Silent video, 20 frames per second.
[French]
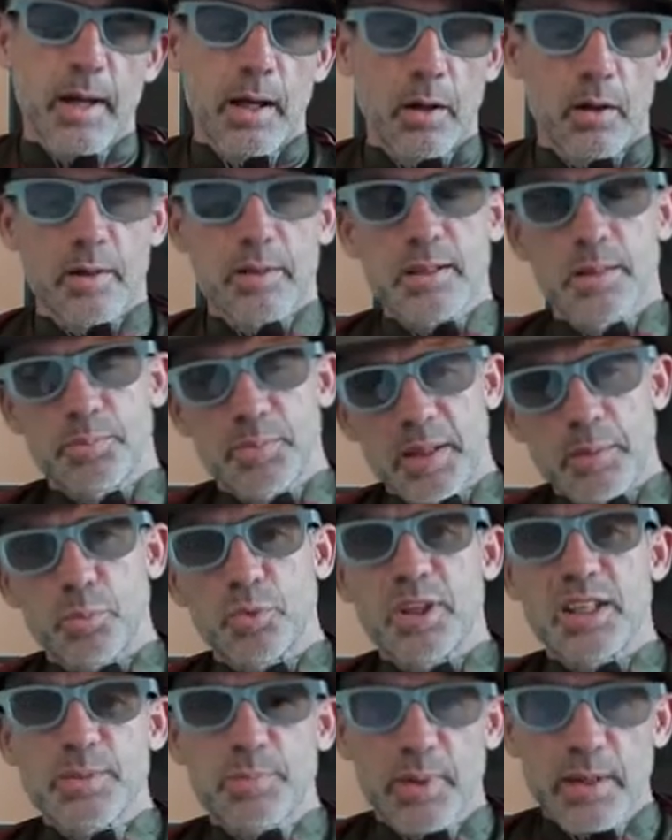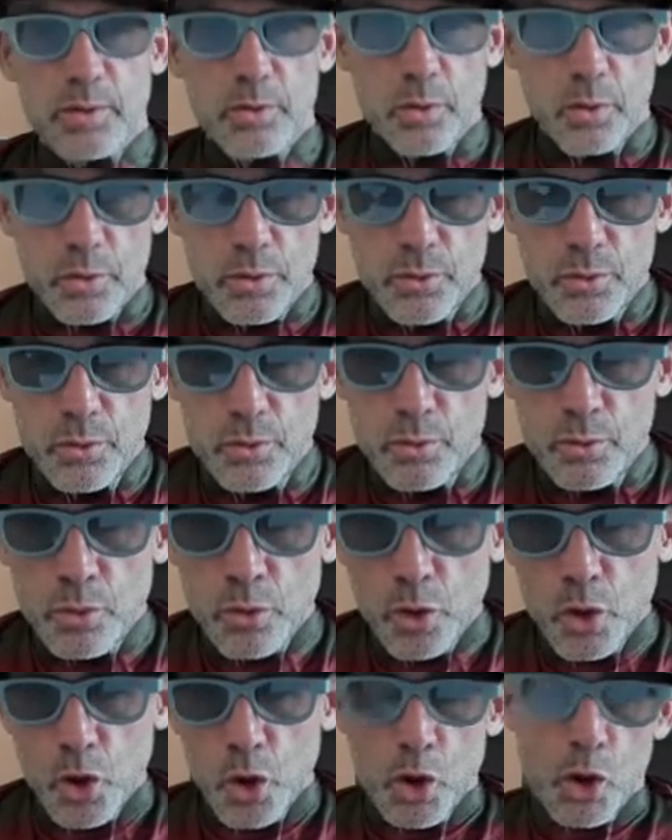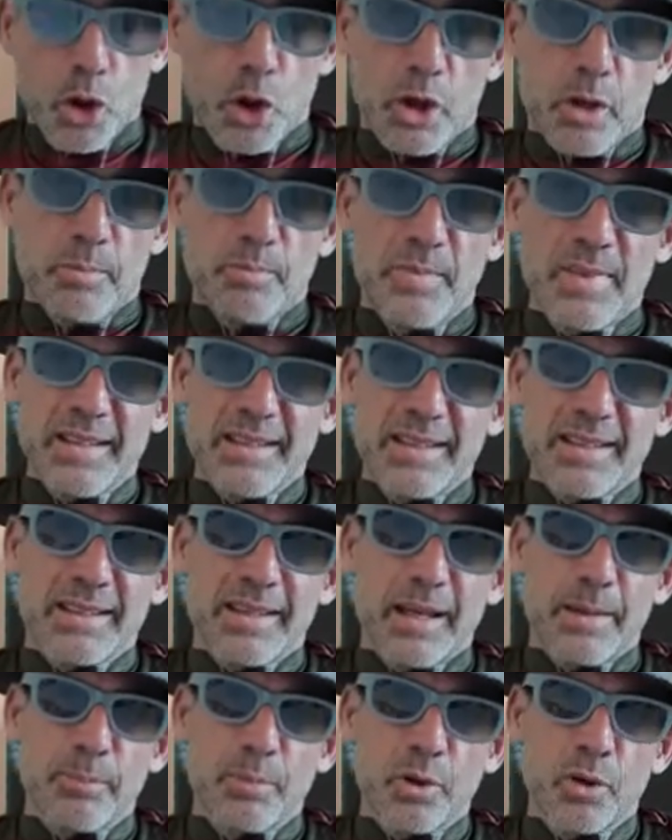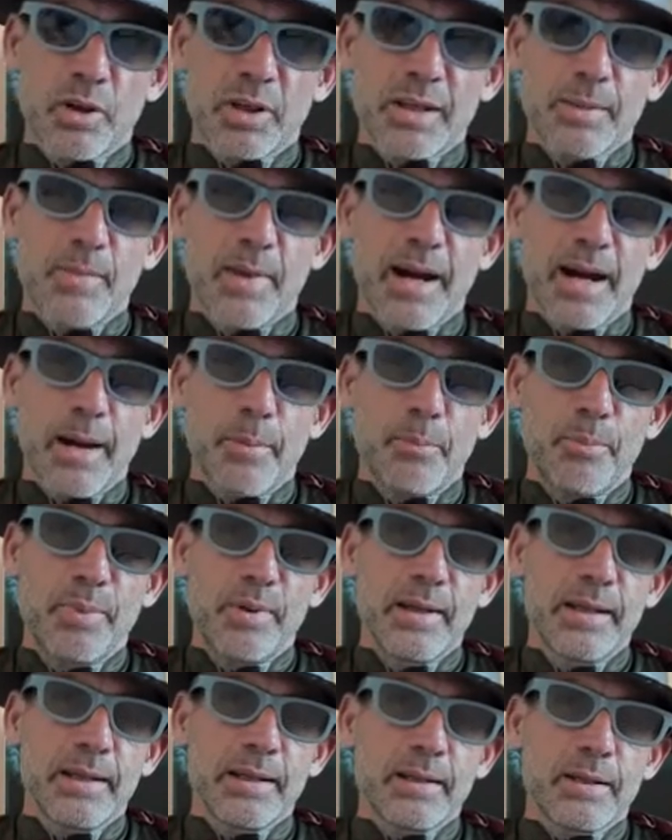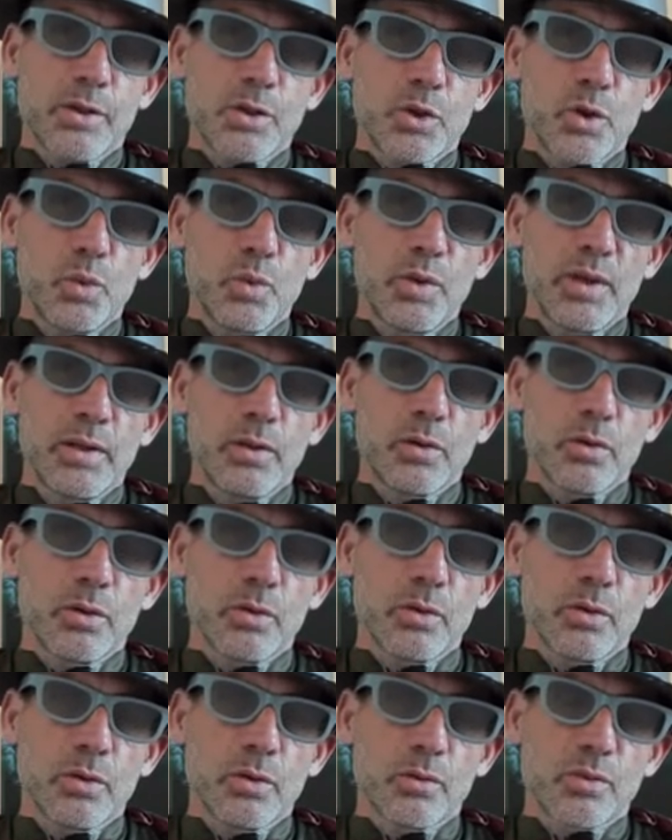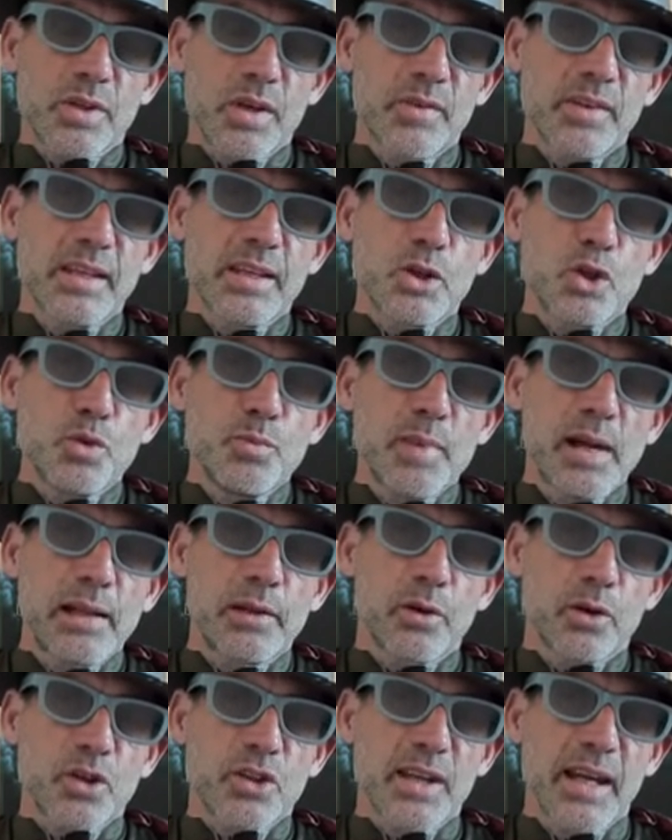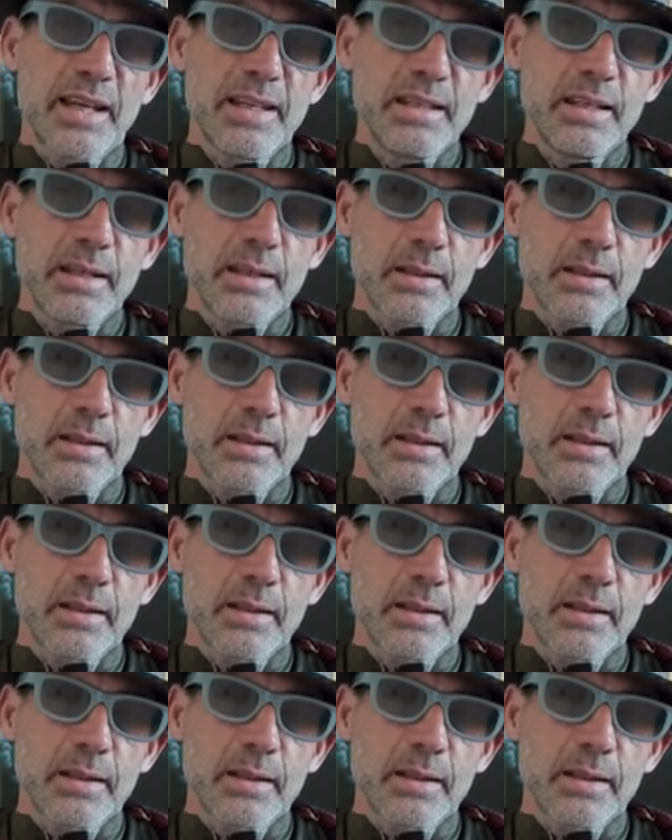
c'est peut-être mon esprit tordu, mais c'est un plan qui m'a rappelé celui de, vous savez, des jumelles dans Shining.